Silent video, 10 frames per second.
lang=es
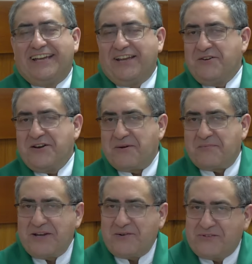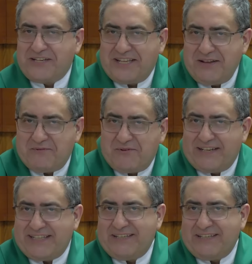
Es lo que después escucharemos, ¿verdad?